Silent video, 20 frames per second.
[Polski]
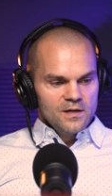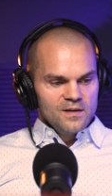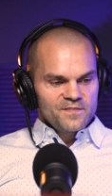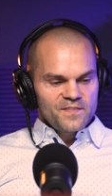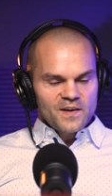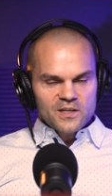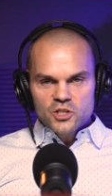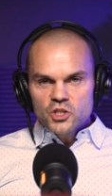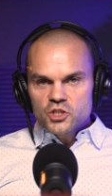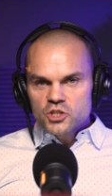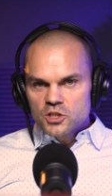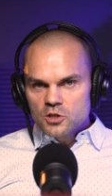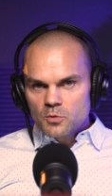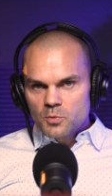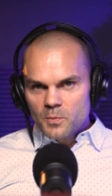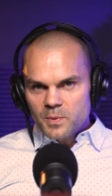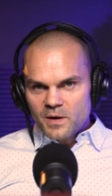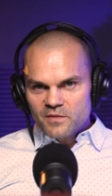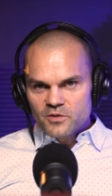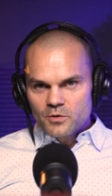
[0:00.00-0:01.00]
faktycznie to
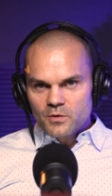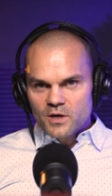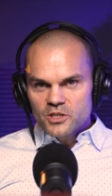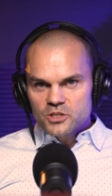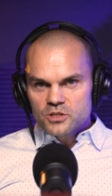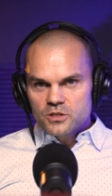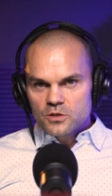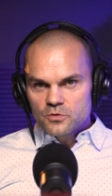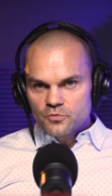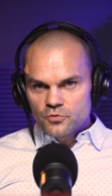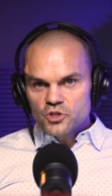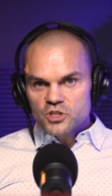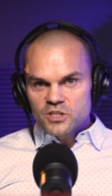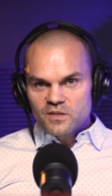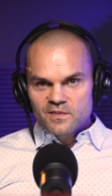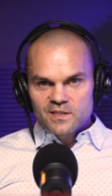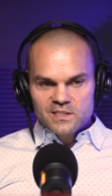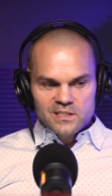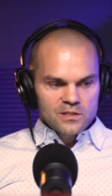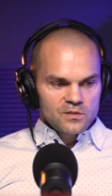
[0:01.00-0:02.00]
poprawiłeś i twój
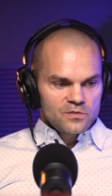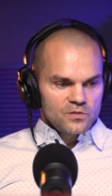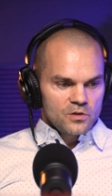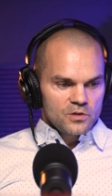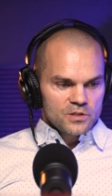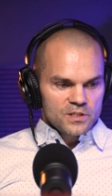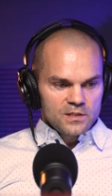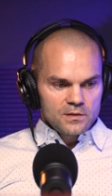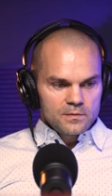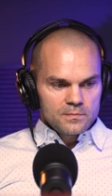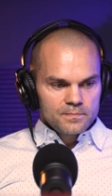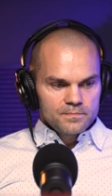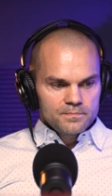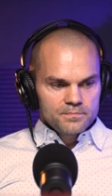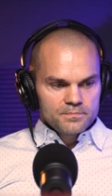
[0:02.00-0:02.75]
szef jest zadowolony,